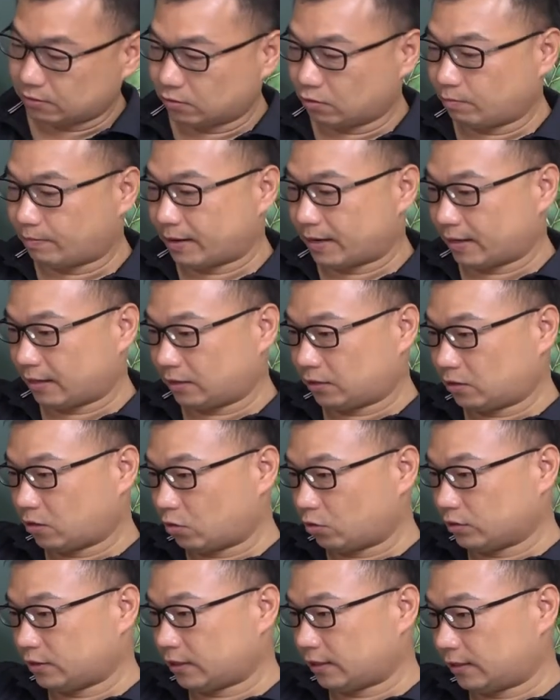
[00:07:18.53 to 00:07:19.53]
我把那个
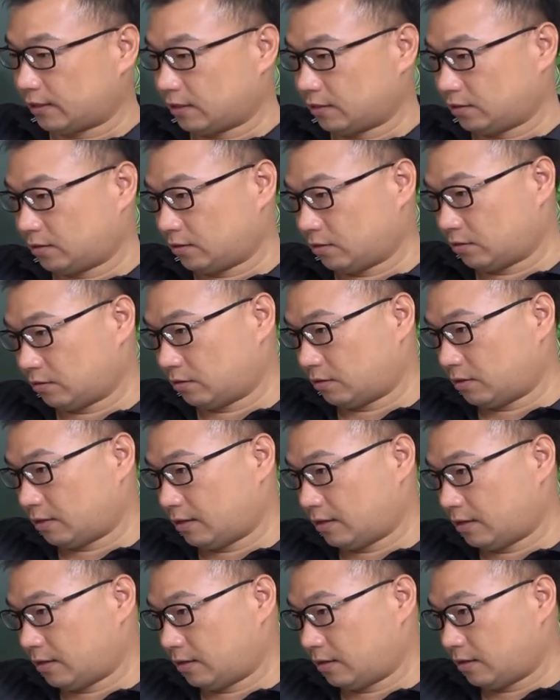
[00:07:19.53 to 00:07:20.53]
头剪掉之后，
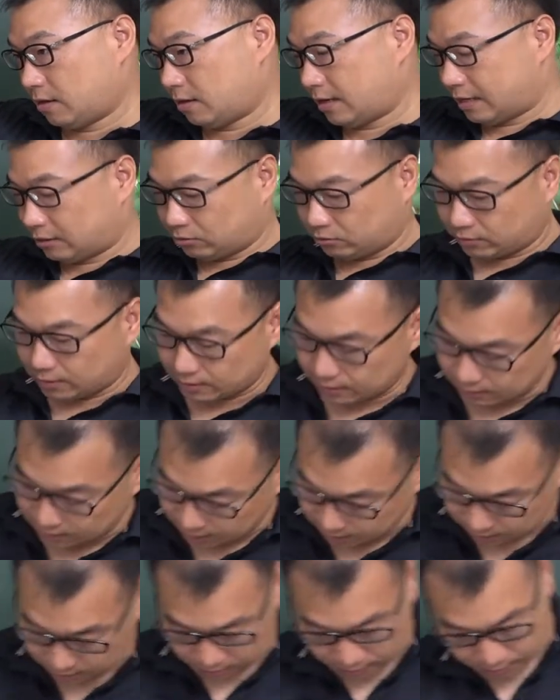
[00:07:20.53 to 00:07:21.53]
把它拉出来
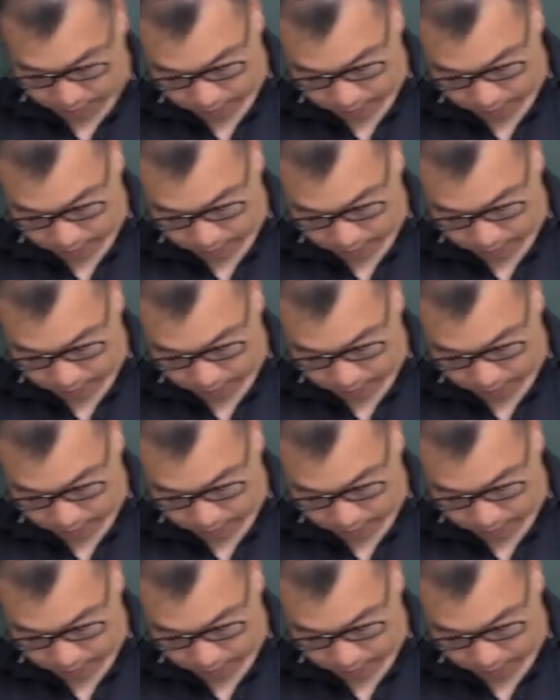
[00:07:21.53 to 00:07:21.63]
啊。